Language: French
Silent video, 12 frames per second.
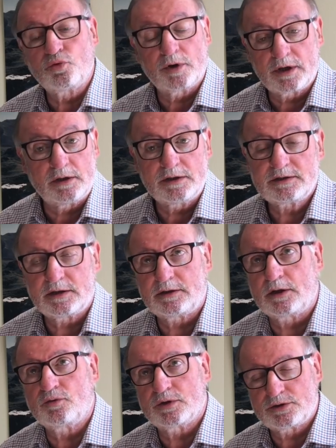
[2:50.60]
ou régler
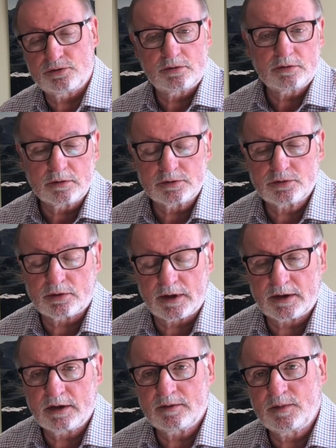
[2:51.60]
cette équation sur
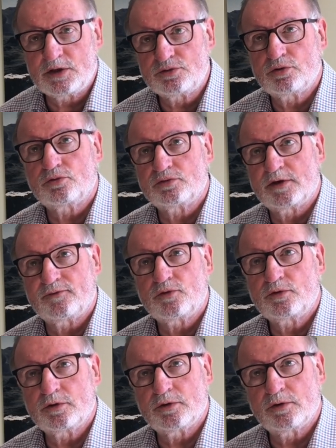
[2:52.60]
laquelle bien sûr nous
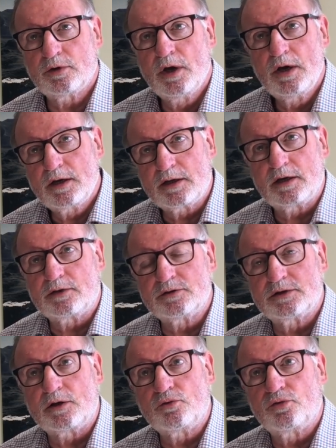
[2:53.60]
avons
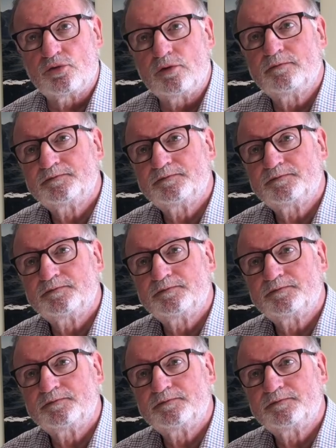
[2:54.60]
quelques inconnus.